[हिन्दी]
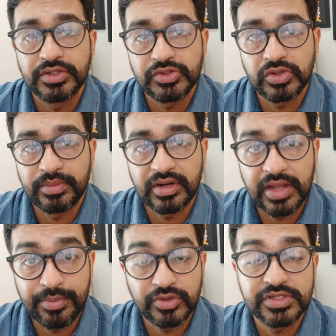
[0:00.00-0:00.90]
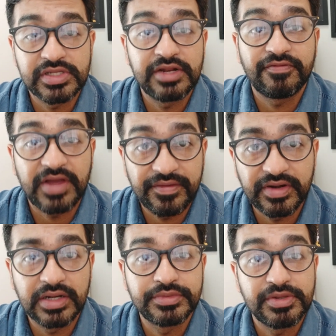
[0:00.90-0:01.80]
जो हमारा एमोक्सिसिलिन 500
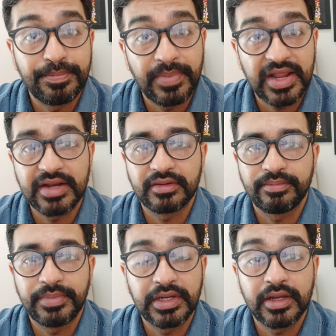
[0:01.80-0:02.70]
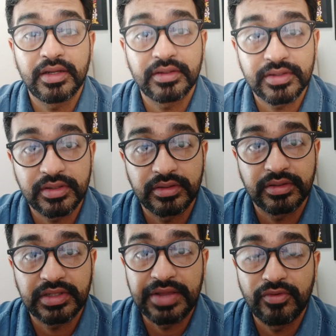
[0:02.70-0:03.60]
हंड्रेड प्लेन बिना
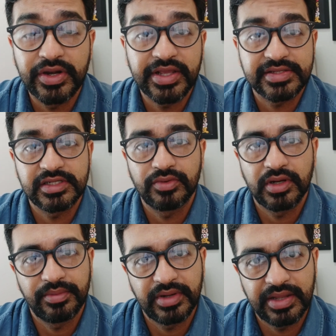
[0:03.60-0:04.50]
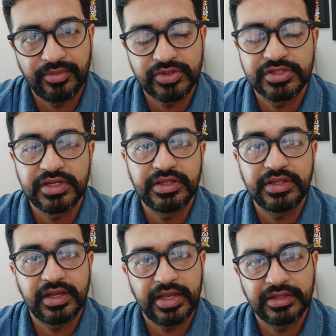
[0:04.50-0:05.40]
क्लाइवोलिनिक एसिड वाला मैंने एमोक्सिसिलिन
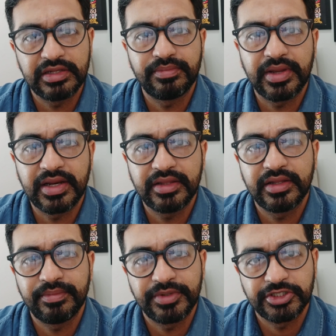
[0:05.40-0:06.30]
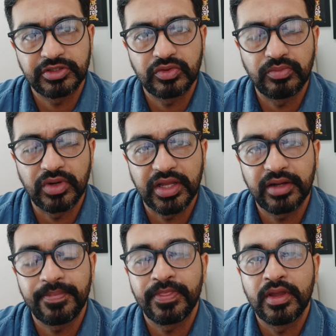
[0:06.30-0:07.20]
दिया एक दिन पहले देन पेशेंट को
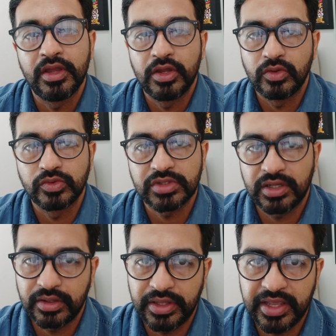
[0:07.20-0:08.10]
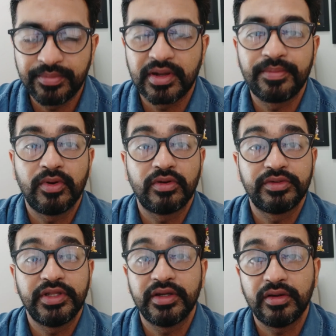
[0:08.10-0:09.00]
बुलाया उसका एक बार ब्लॉक
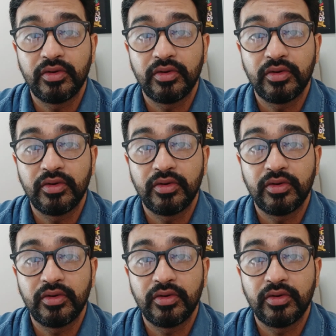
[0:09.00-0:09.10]
दिया